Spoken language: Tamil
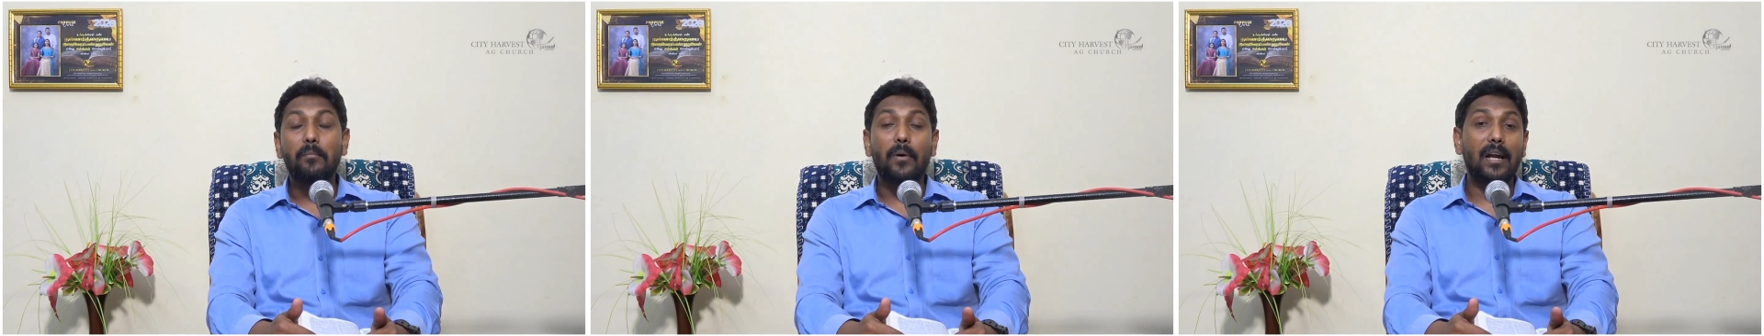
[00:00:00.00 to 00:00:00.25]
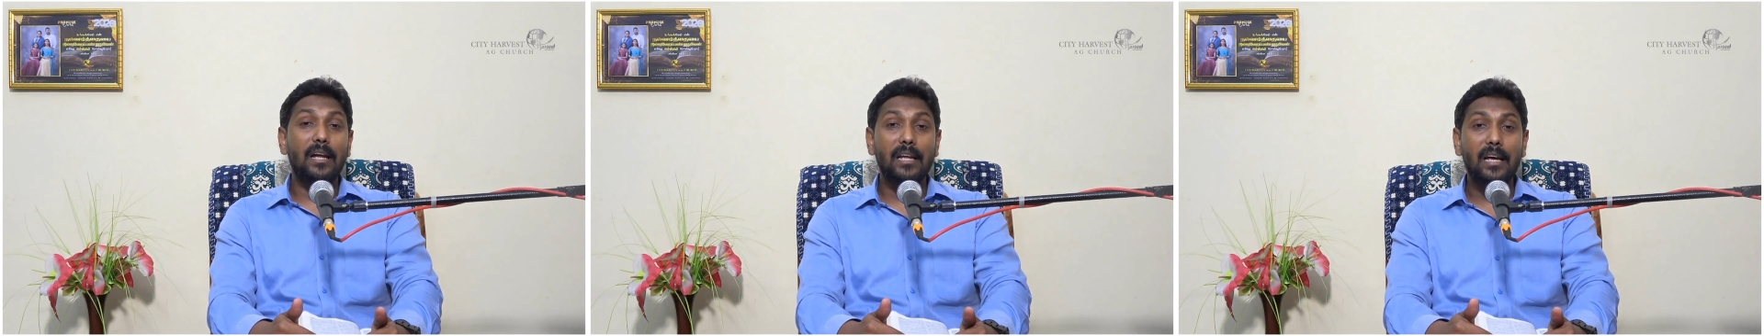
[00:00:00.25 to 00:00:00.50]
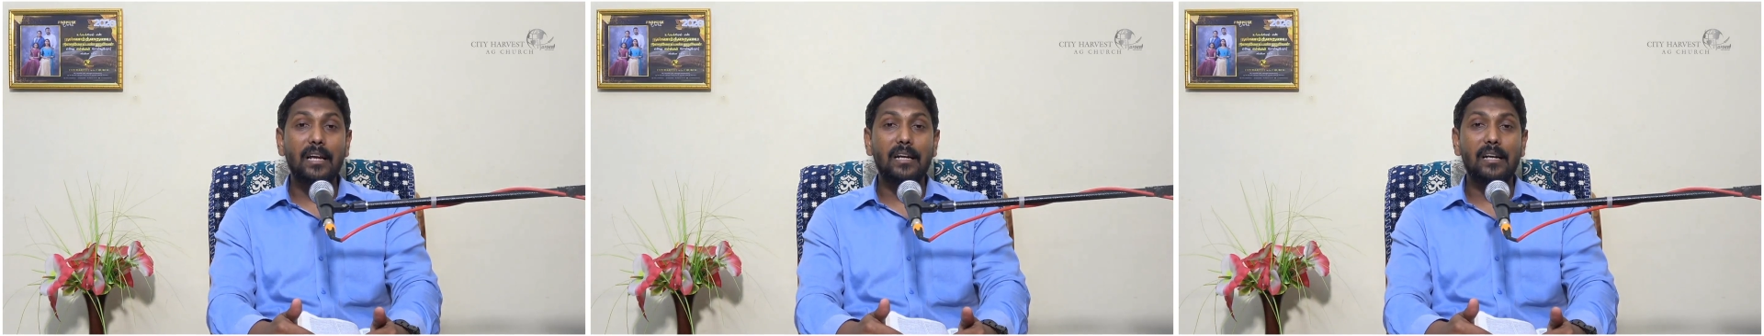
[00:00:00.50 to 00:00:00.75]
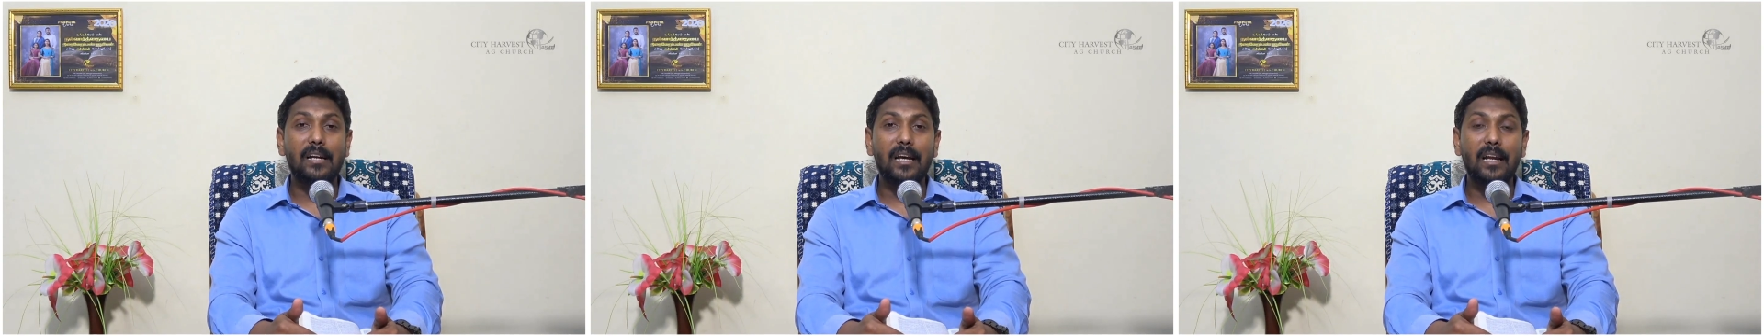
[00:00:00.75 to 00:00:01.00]
பல
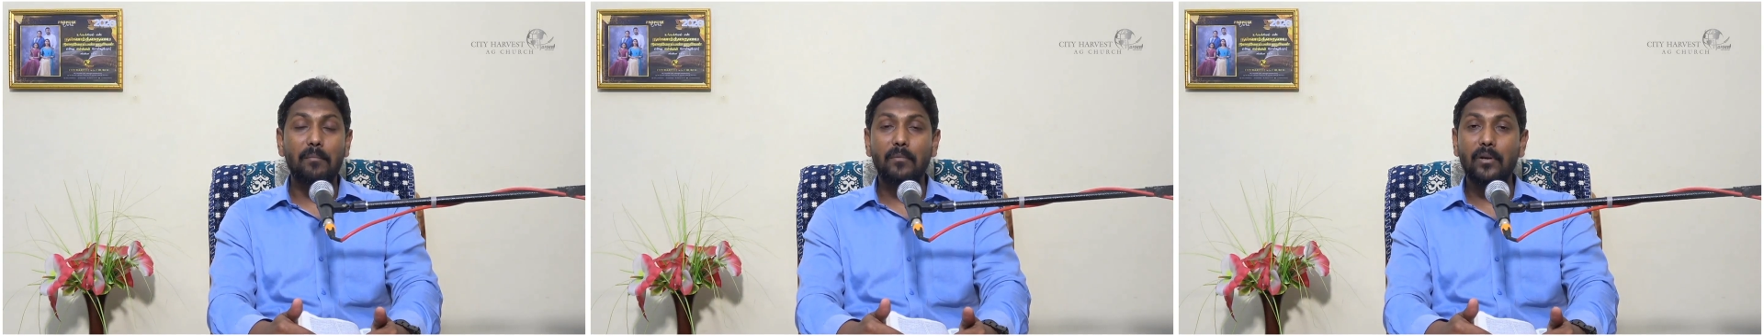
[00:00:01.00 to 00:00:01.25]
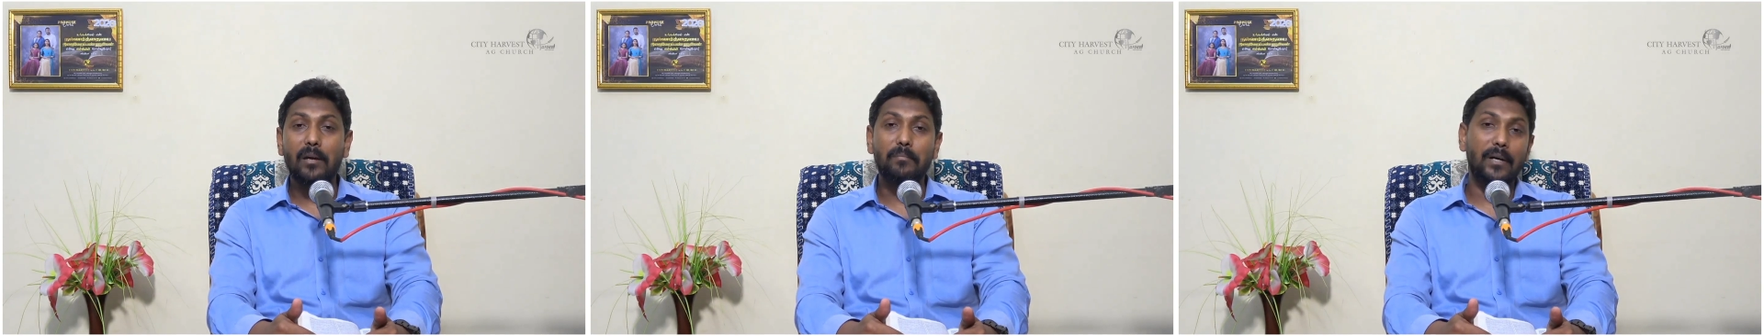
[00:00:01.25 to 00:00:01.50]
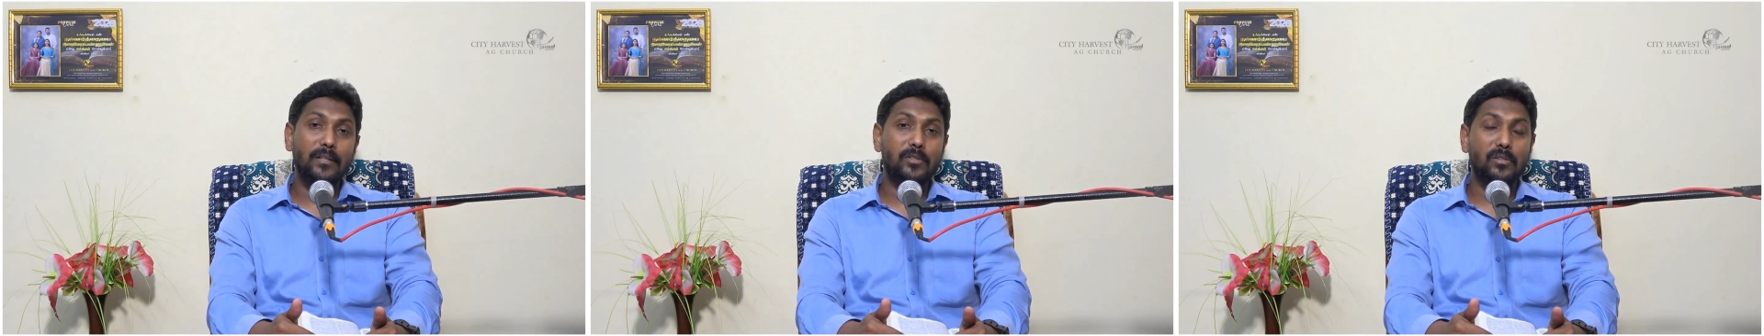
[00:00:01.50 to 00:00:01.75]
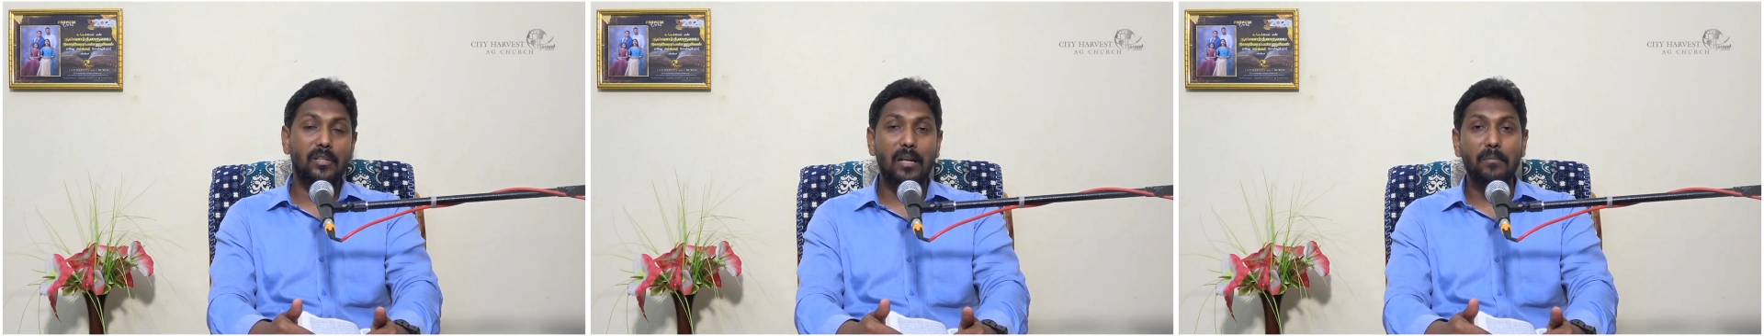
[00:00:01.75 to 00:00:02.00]
நேரங்களில் நம்முடைய பேச்சு
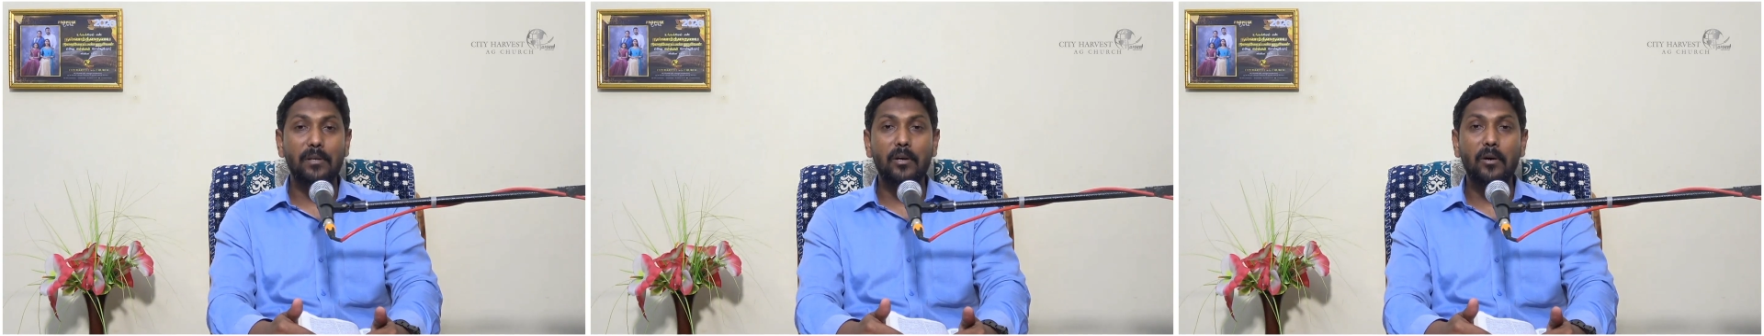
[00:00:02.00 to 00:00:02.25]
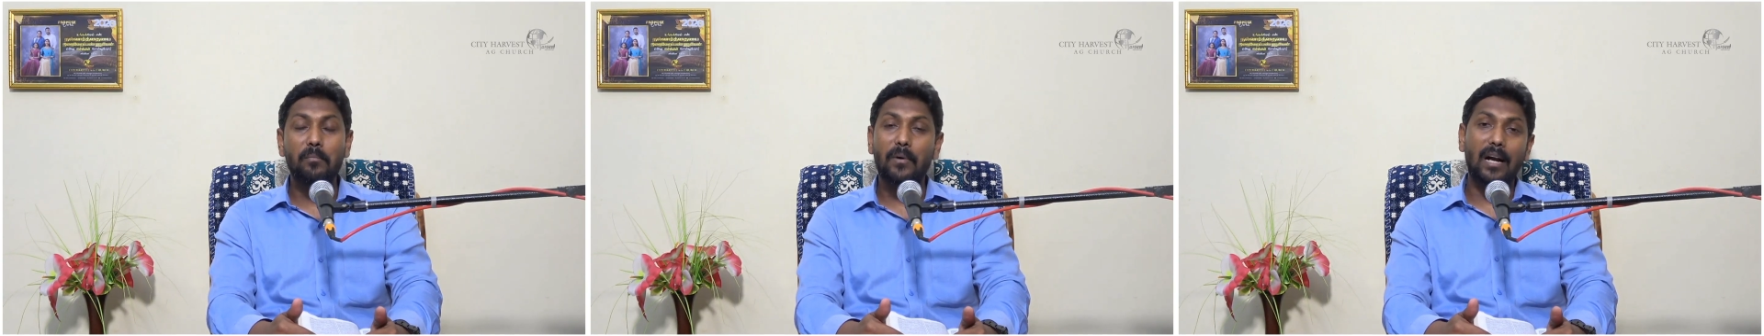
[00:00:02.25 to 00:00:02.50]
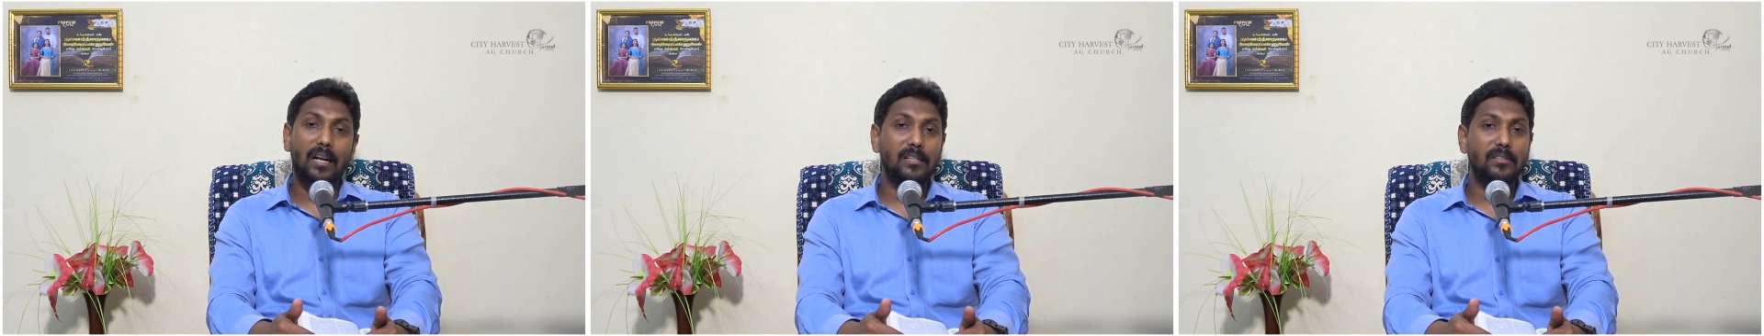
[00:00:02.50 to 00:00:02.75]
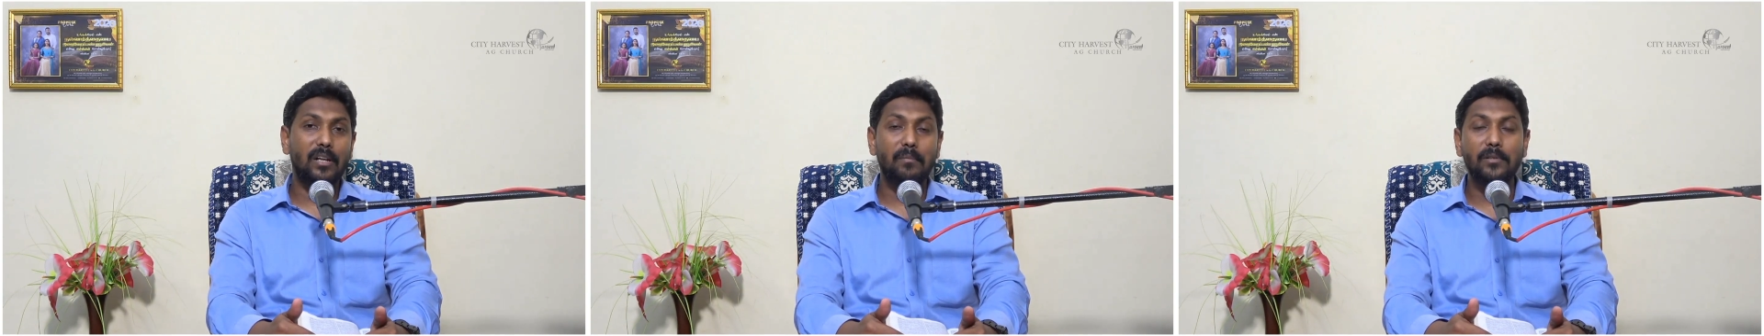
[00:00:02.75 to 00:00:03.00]
திறமையோ பாடல்
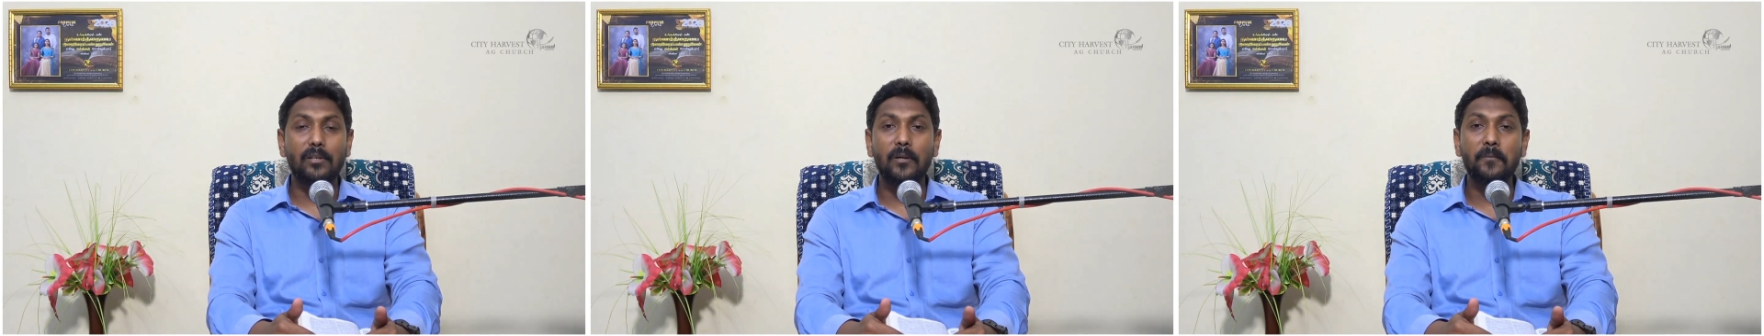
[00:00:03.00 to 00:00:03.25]
திறமையோ